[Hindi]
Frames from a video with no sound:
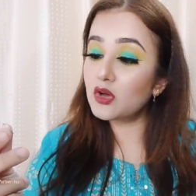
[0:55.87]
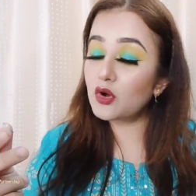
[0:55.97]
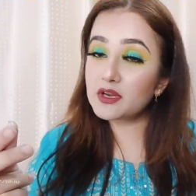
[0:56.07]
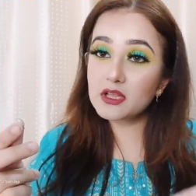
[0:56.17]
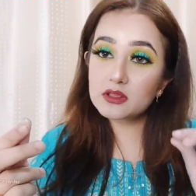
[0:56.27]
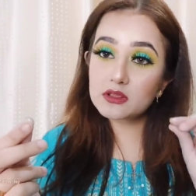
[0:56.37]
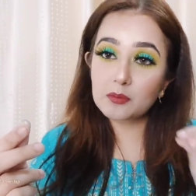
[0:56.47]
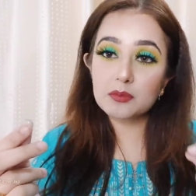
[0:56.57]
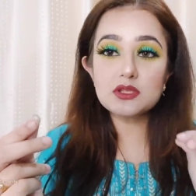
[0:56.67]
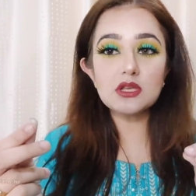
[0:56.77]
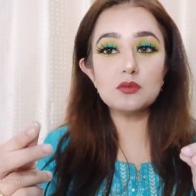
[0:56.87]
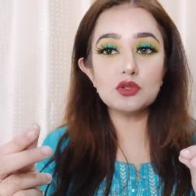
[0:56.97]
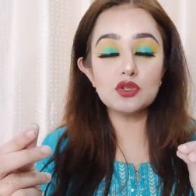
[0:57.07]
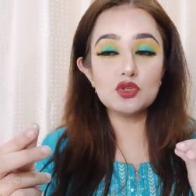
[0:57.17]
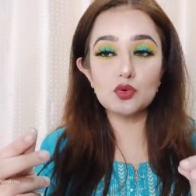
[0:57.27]
और ये तब से
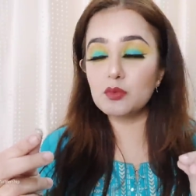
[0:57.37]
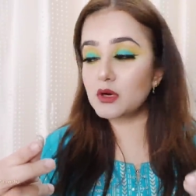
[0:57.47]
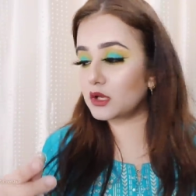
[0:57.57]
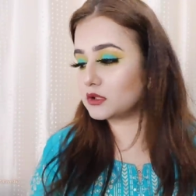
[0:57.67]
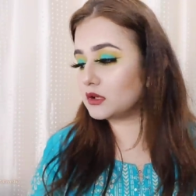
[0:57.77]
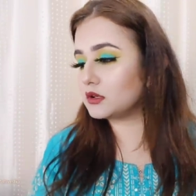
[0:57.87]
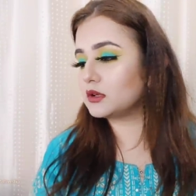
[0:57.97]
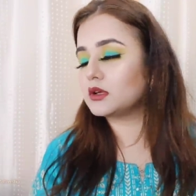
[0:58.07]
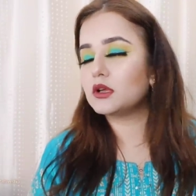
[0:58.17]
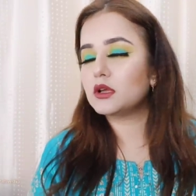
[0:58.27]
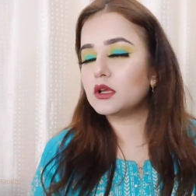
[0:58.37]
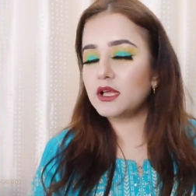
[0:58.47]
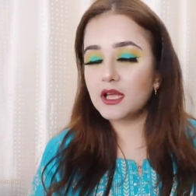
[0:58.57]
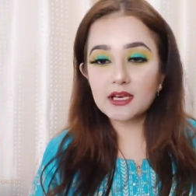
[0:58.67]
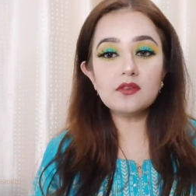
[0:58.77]
मुझे चुभ रहा था
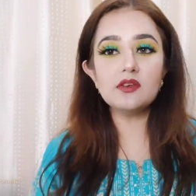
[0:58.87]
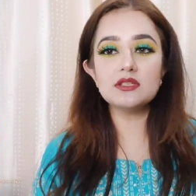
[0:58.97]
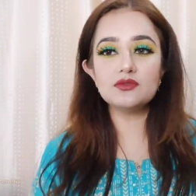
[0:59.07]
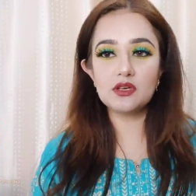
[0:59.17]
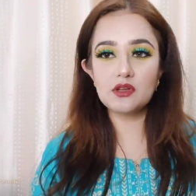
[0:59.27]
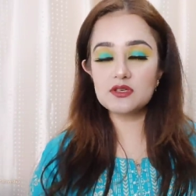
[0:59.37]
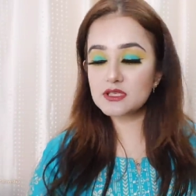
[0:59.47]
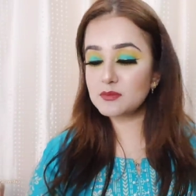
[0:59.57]
एनीवेज फटाफट से